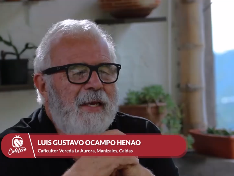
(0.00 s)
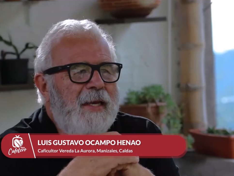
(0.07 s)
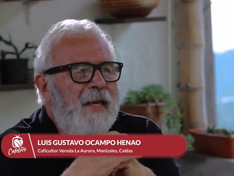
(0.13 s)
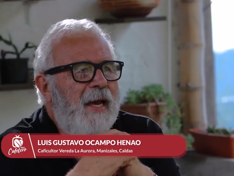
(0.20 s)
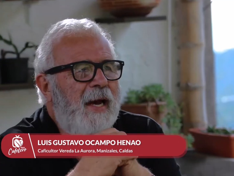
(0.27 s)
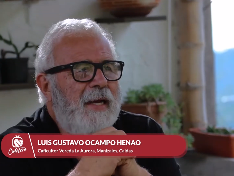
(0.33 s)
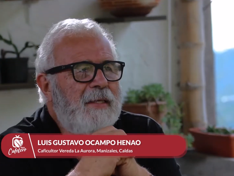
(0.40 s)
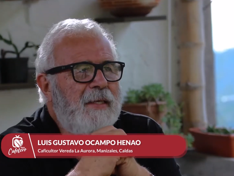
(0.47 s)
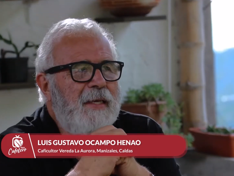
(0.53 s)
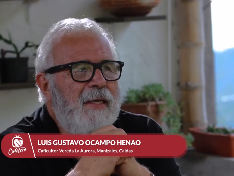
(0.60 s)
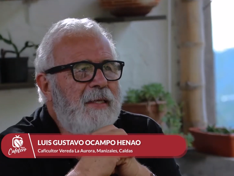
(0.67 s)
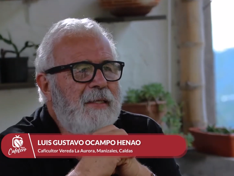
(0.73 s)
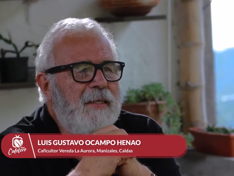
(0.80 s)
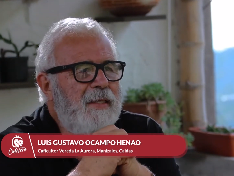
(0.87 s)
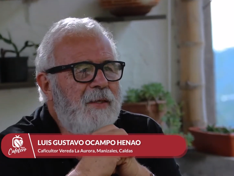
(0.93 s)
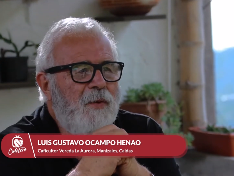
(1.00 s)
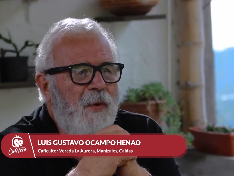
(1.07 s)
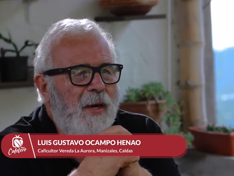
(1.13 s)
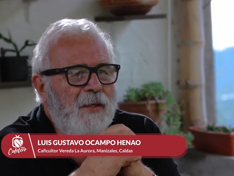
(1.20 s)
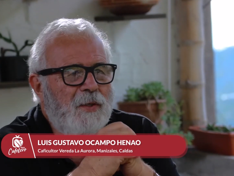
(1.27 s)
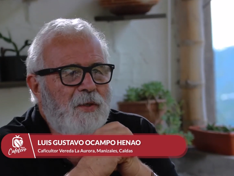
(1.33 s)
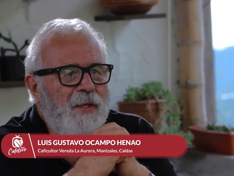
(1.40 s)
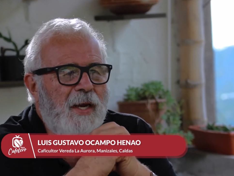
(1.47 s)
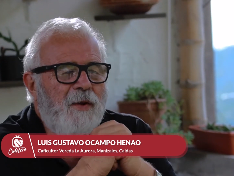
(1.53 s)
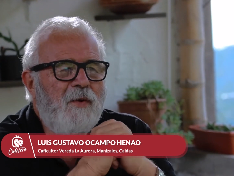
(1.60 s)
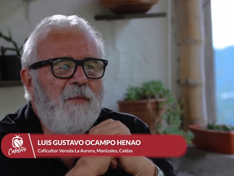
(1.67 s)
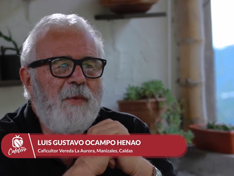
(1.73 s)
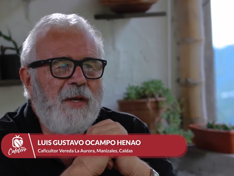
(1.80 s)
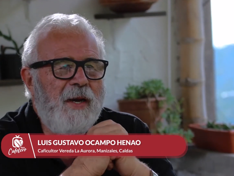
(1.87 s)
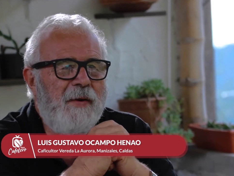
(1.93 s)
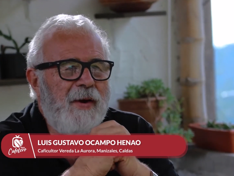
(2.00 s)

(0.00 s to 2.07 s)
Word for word: Y hace cinco años ya con mi hija